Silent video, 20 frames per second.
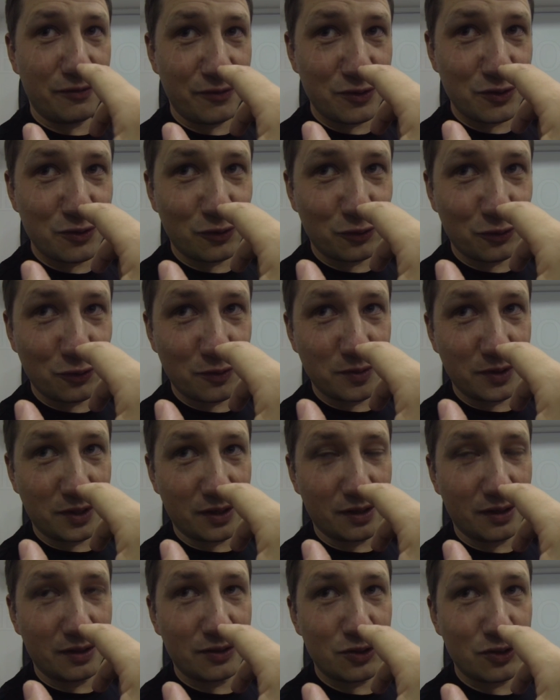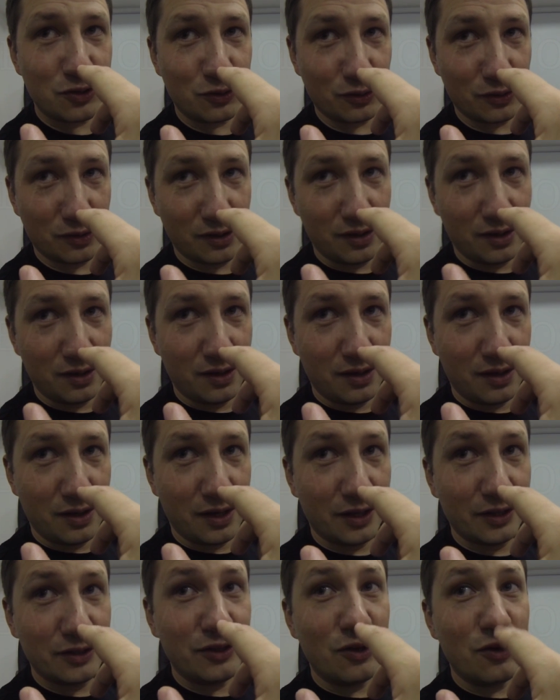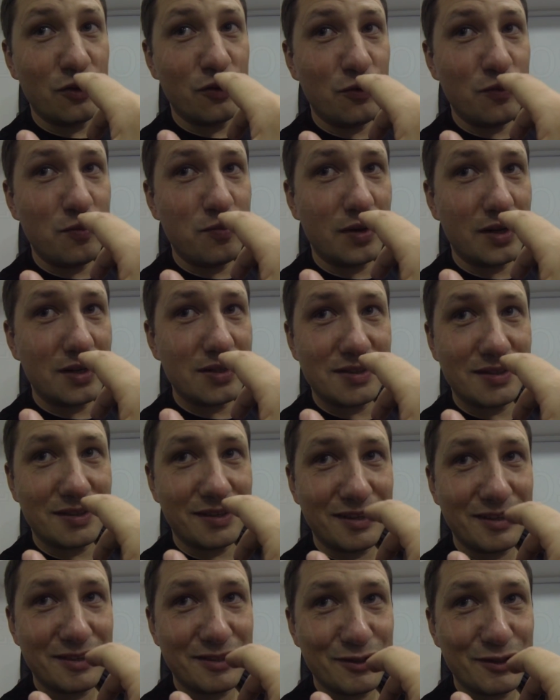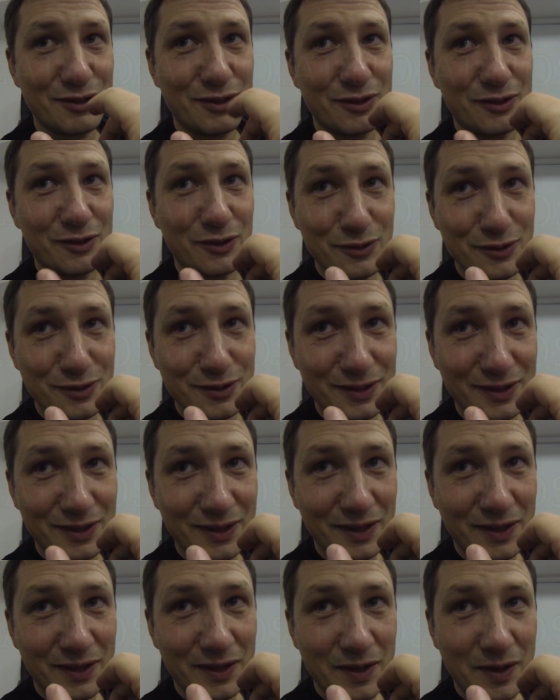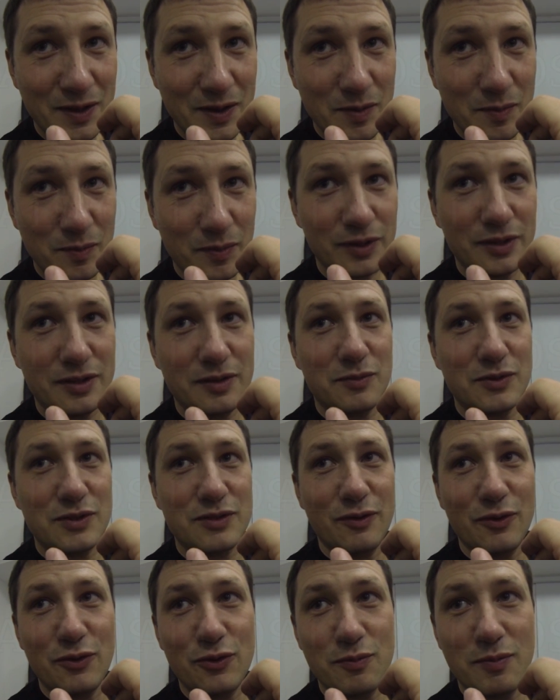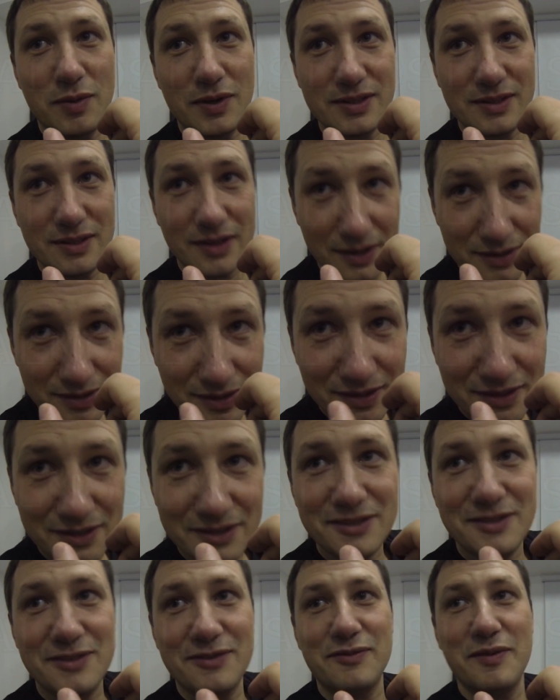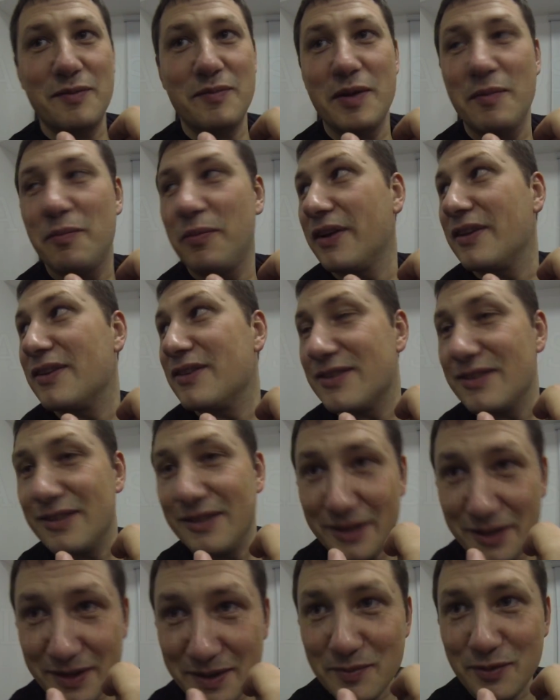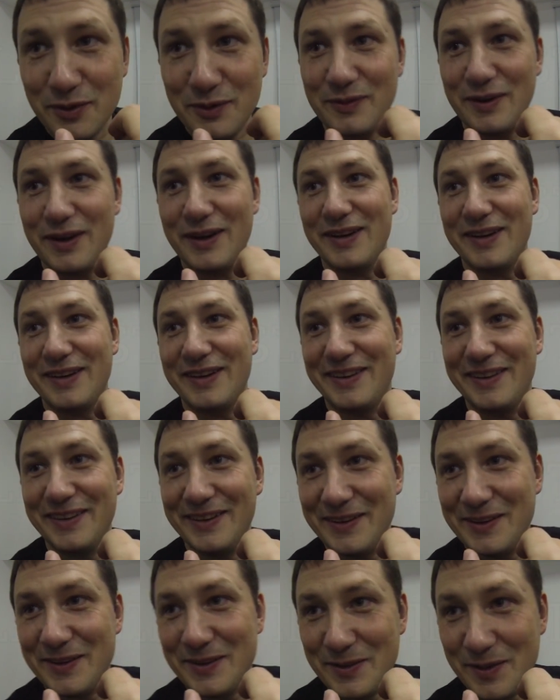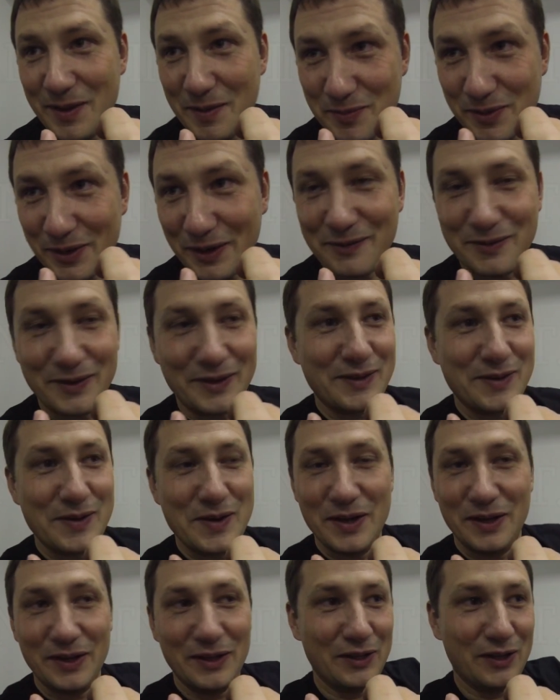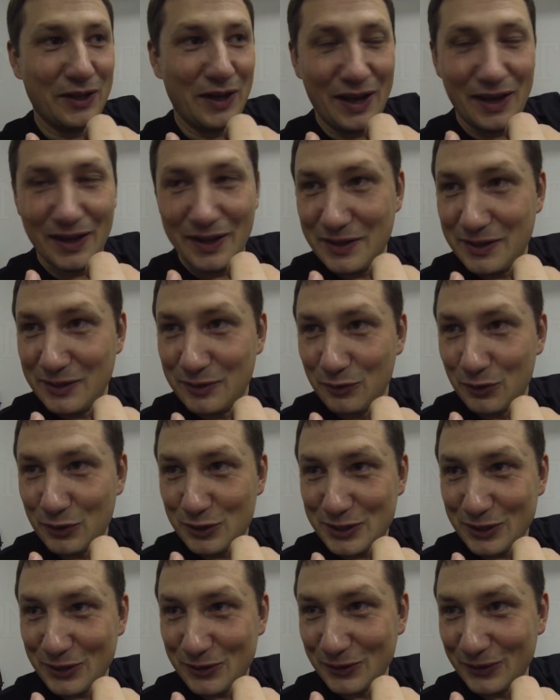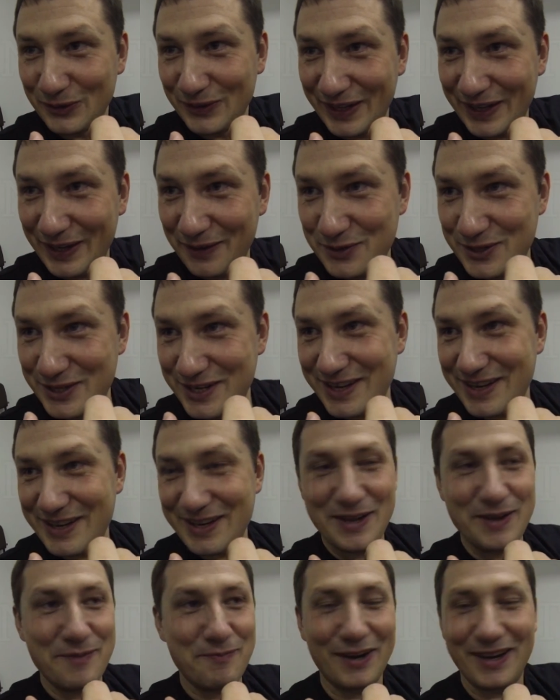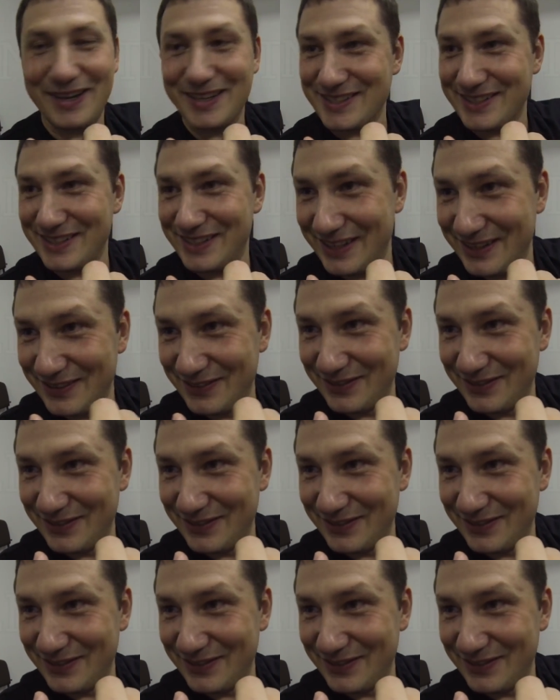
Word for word: в физиогномике это что? Это любознательность. Угу. Поэтому свою любознательность вы мне принесли буквально на первых двух секундах общения и показали